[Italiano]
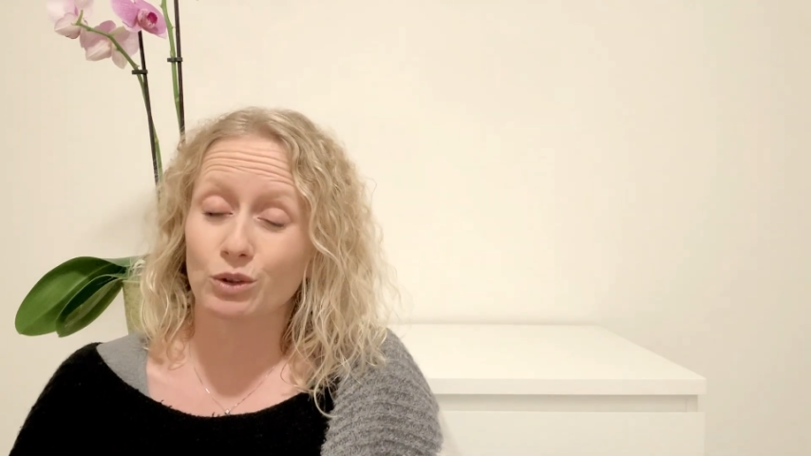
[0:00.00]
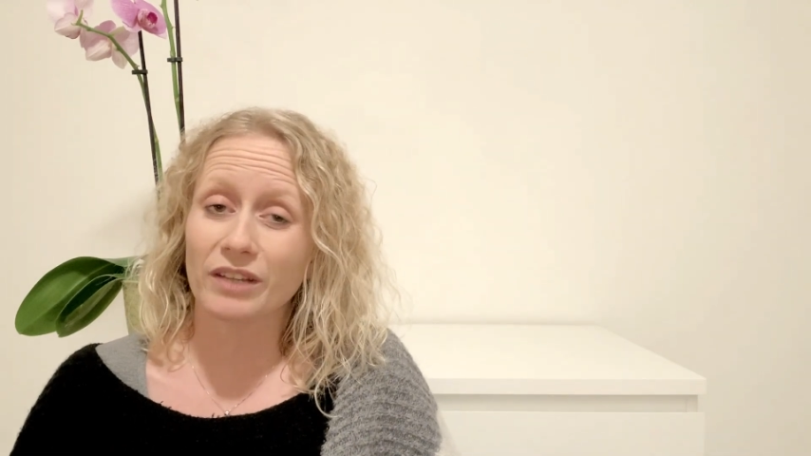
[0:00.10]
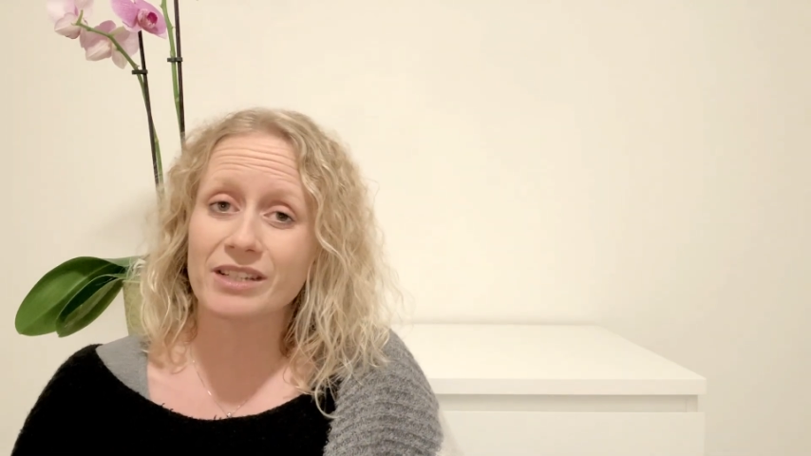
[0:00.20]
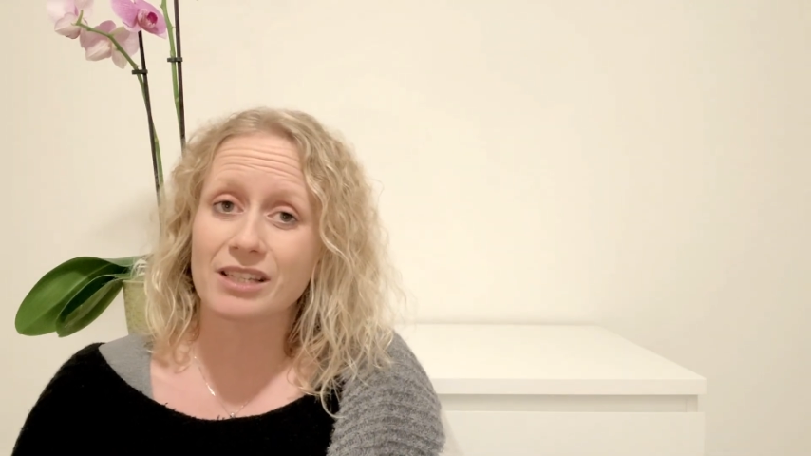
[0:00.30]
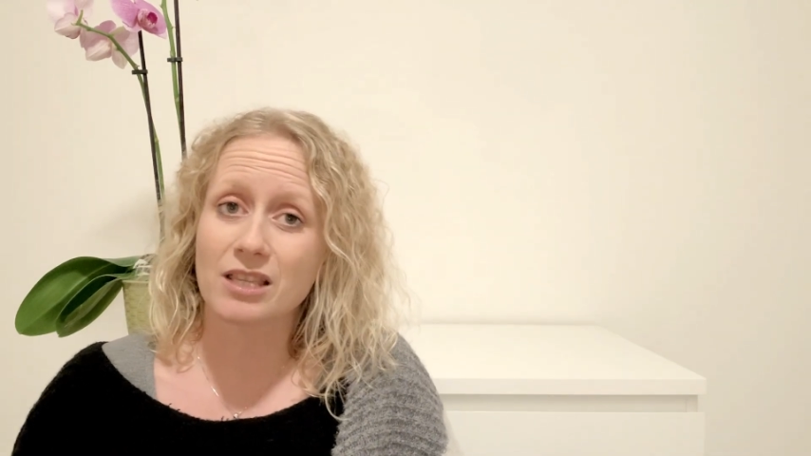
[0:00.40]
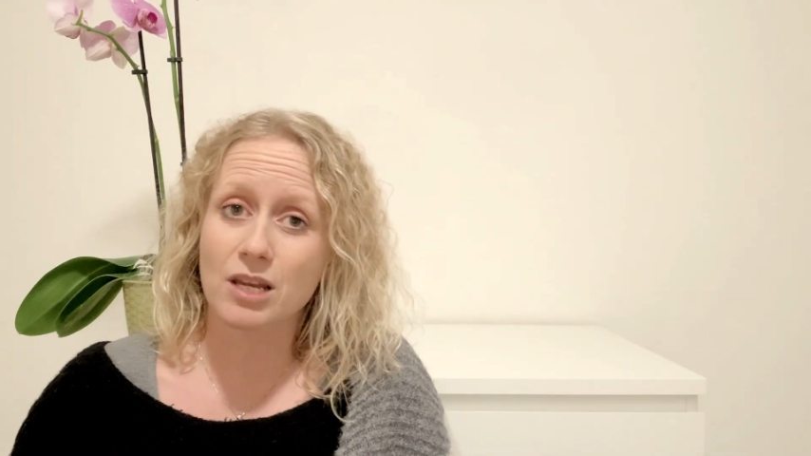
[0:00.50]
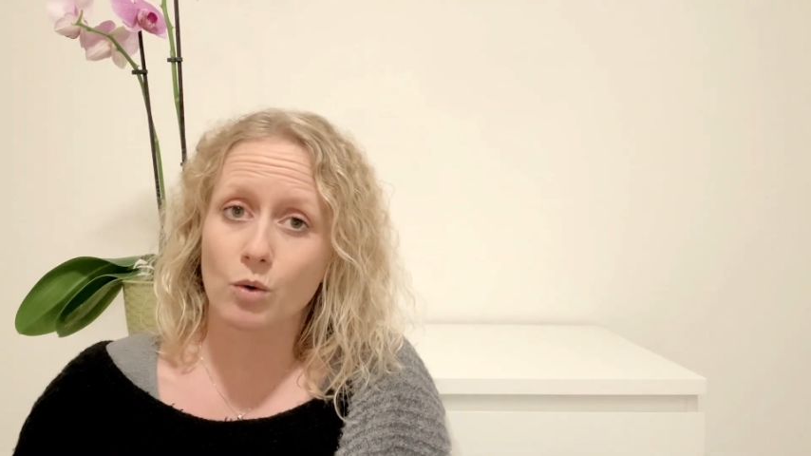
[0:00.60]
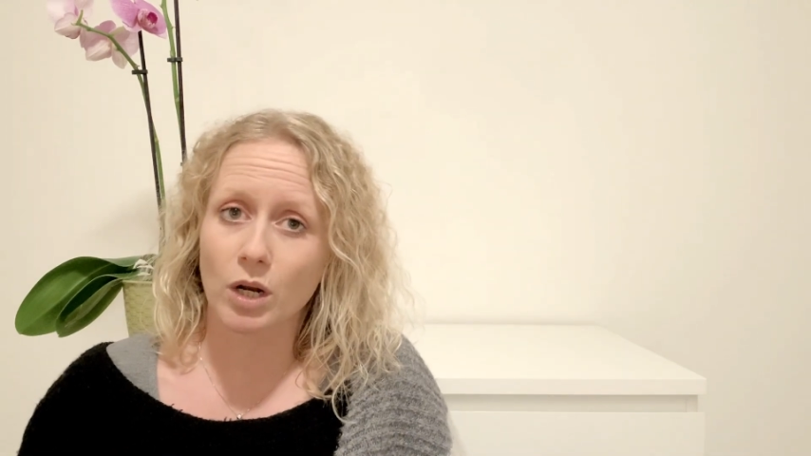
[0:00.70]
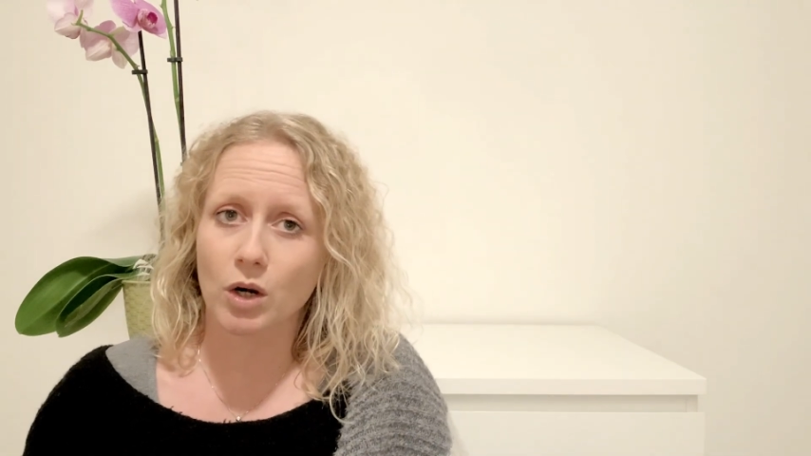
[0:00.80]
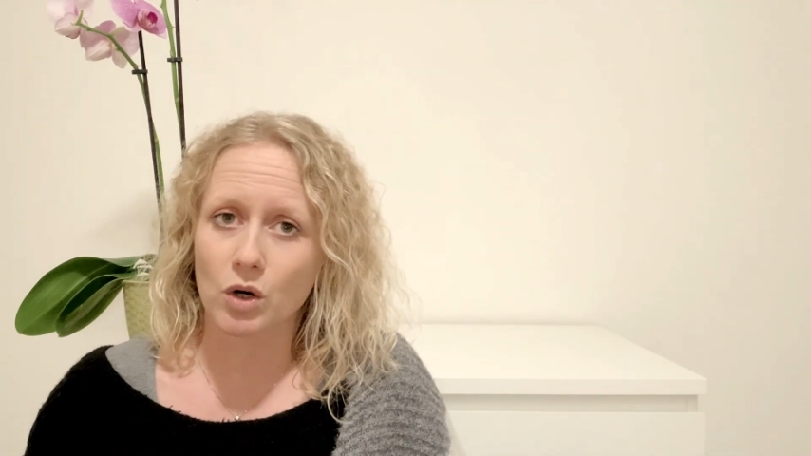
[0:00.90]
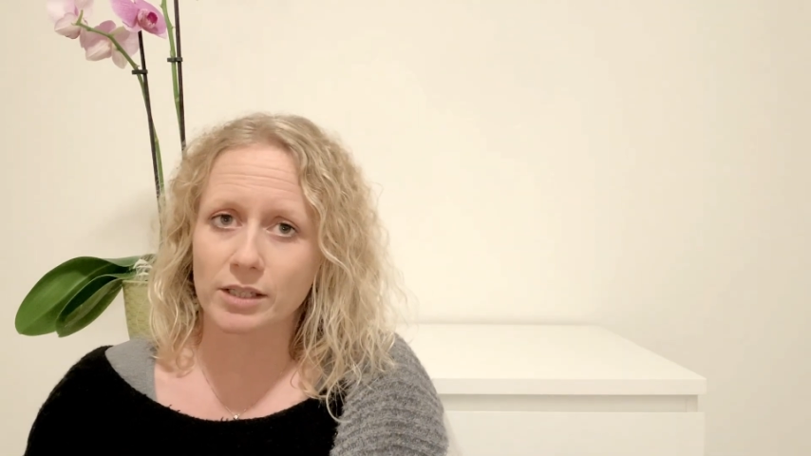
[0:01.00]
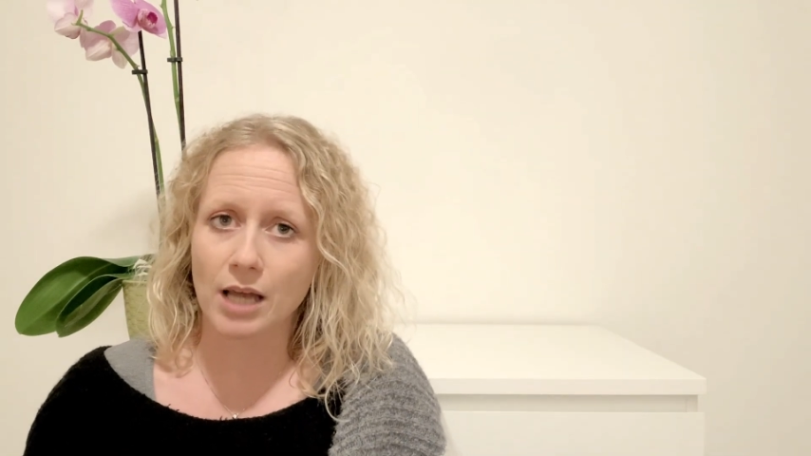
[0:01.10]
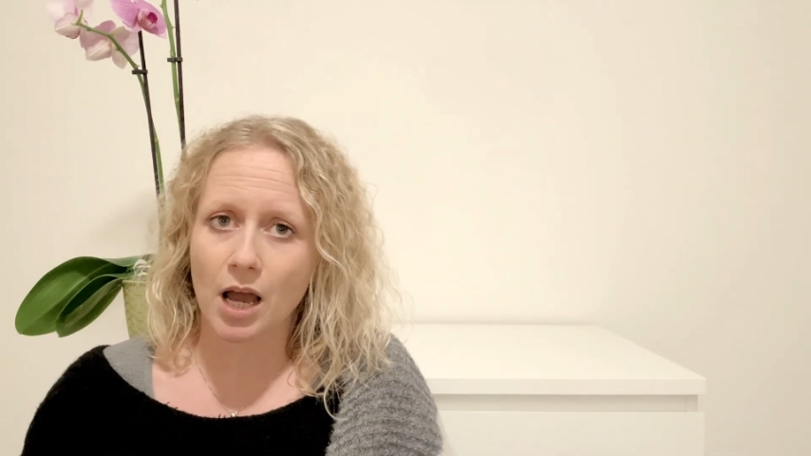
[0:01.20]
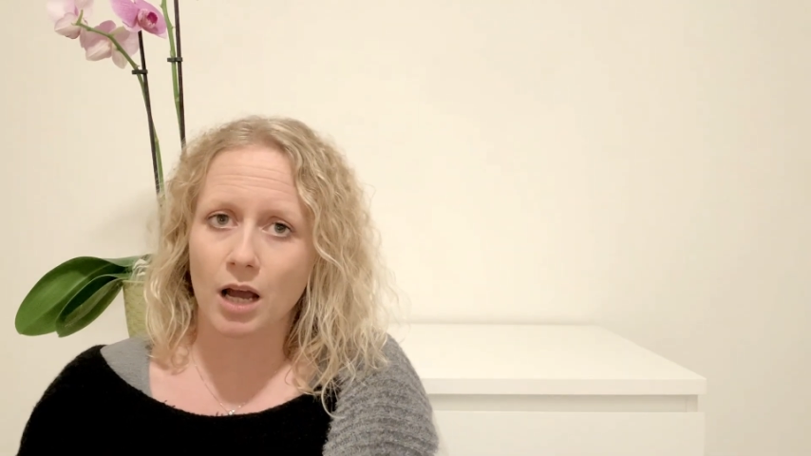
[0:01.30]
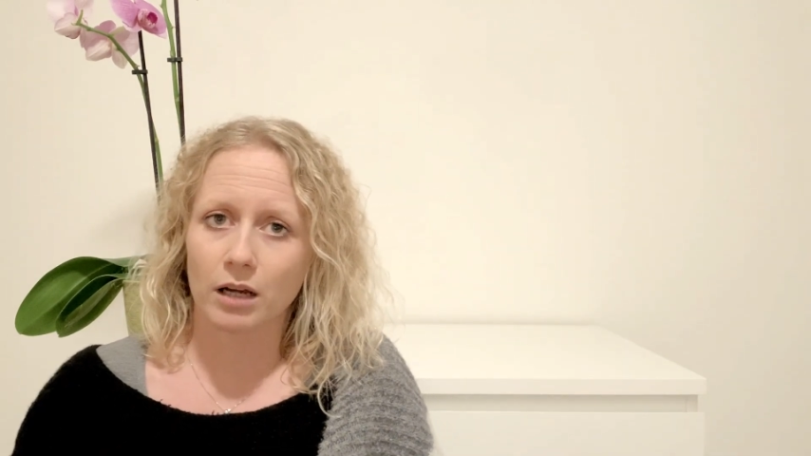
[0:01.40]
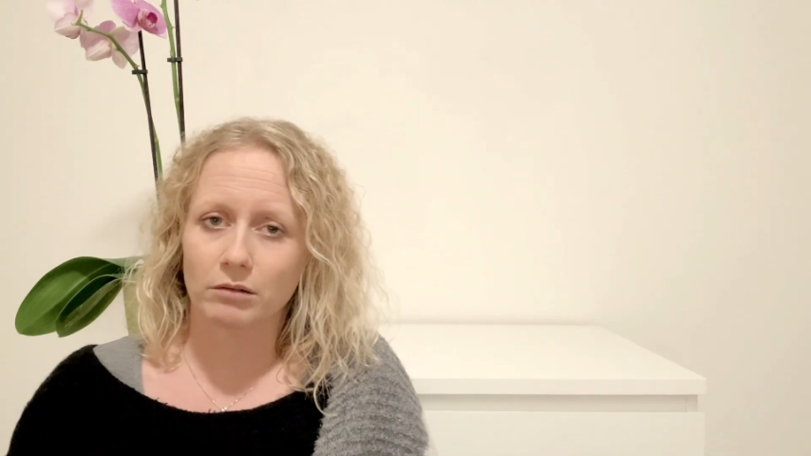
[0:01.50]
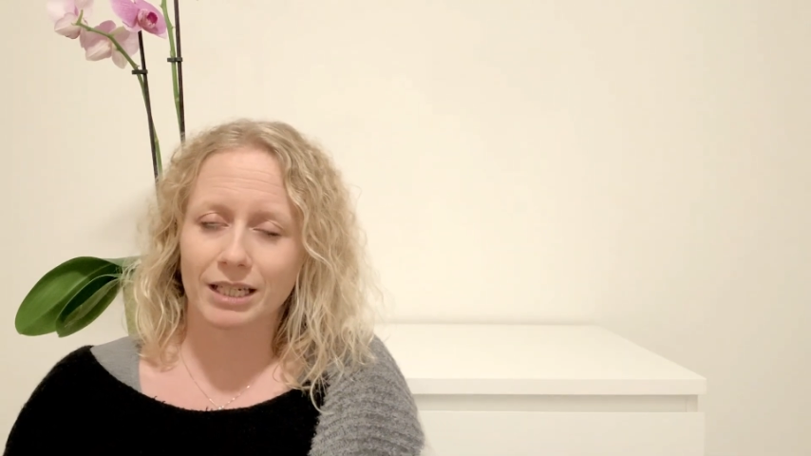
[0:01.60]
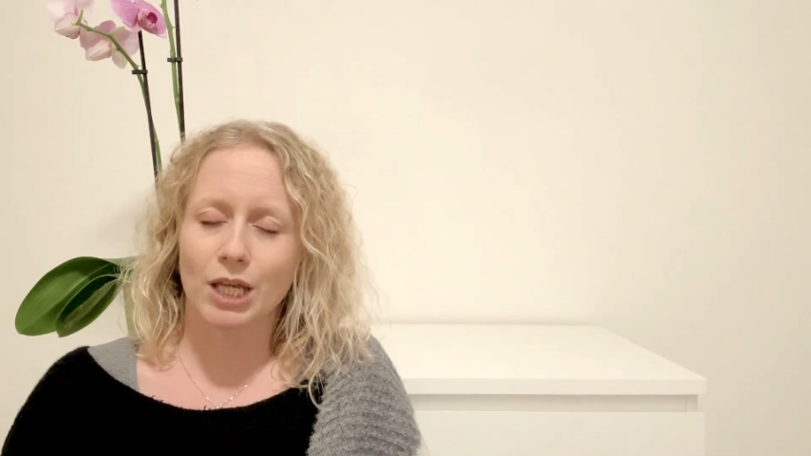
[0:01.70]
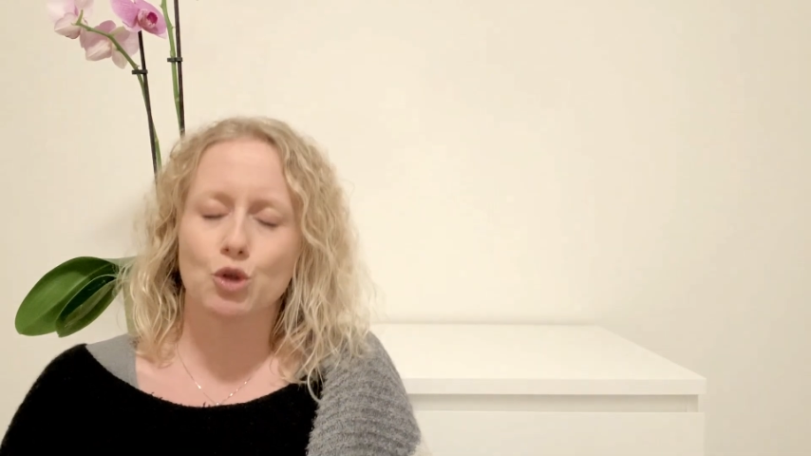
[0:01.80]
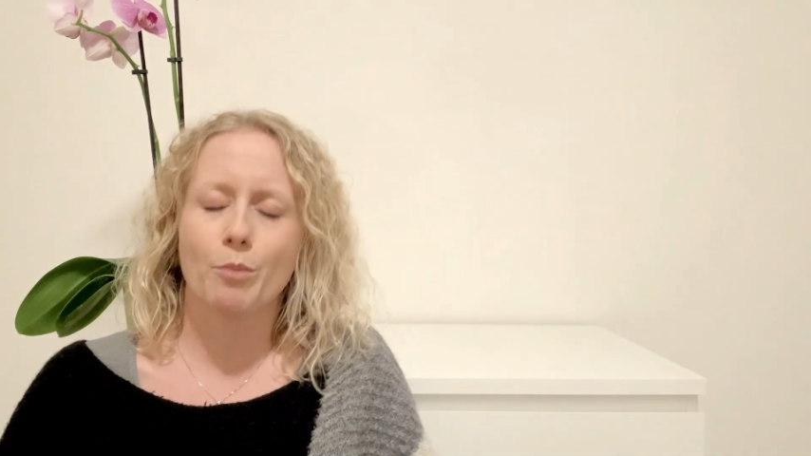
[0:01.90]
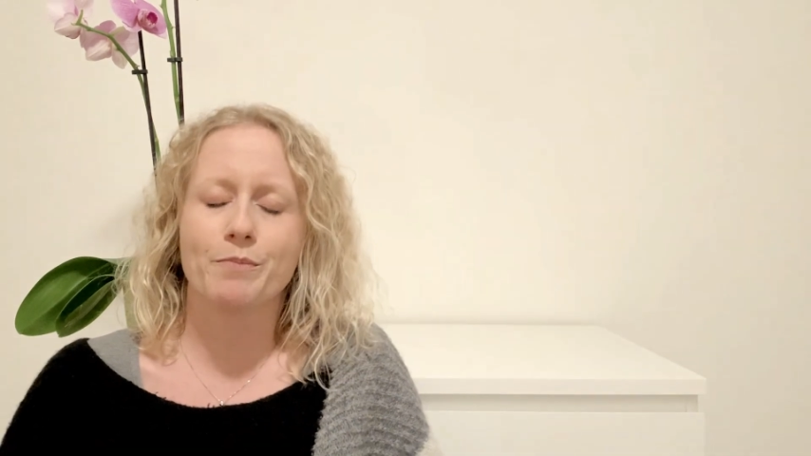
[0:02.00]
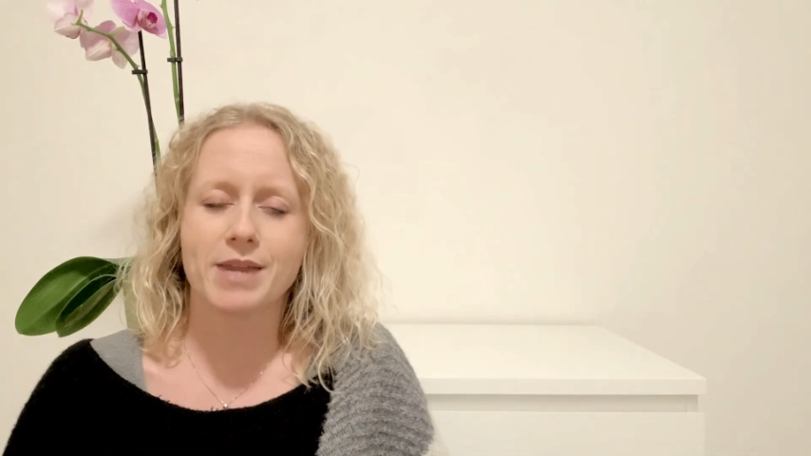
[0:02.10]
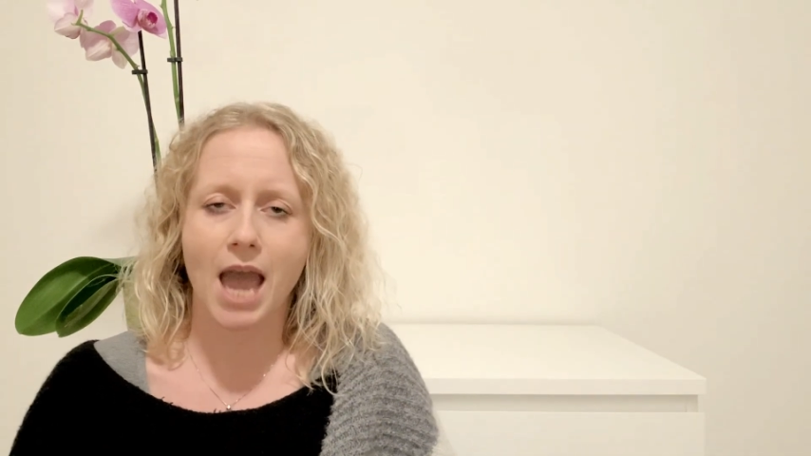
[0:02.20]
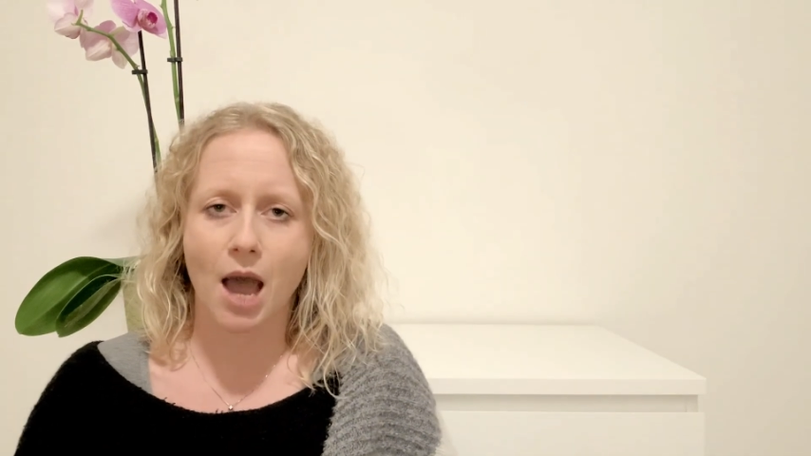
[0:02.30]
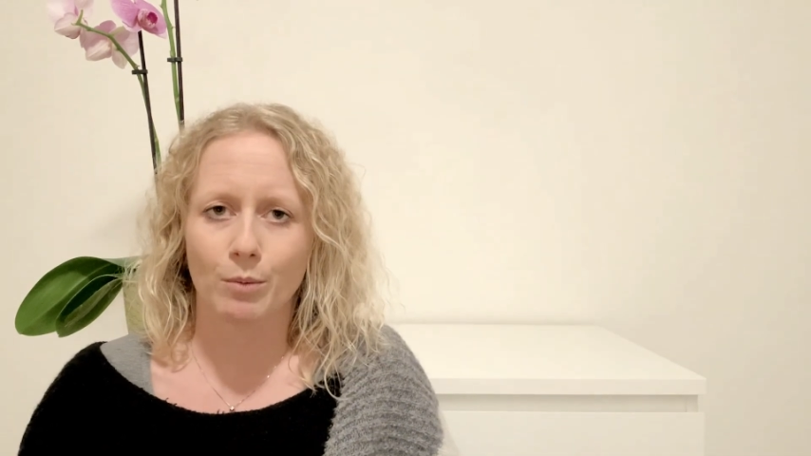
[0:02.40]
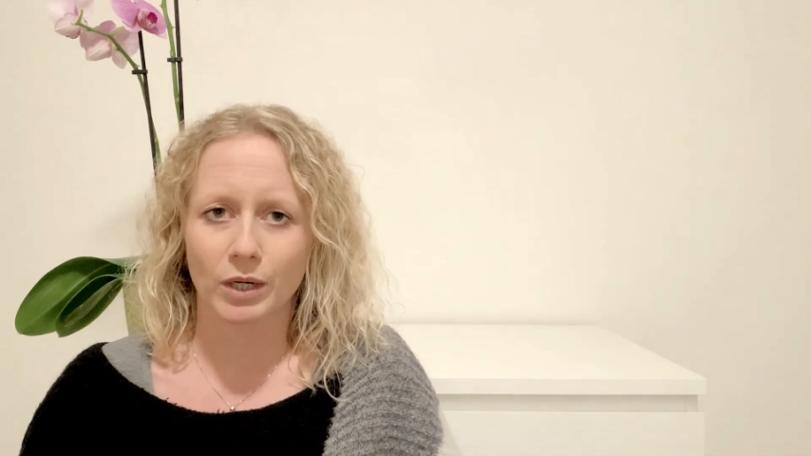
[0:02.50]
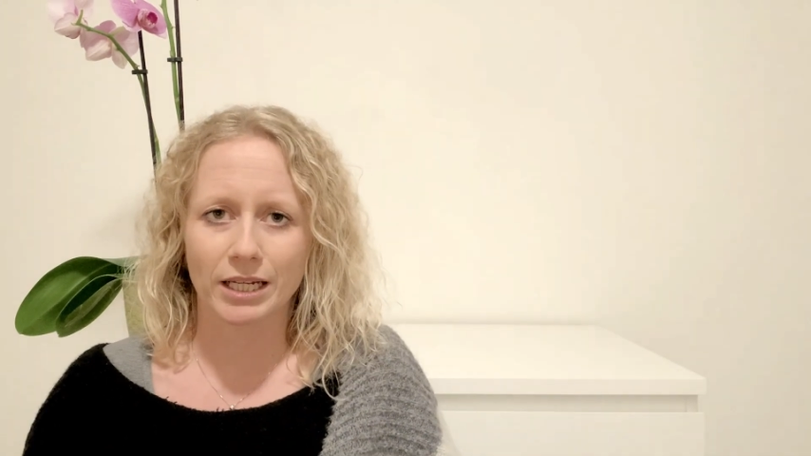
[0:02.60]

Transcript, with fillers: non deve sentire qualcosa che dobbiamo,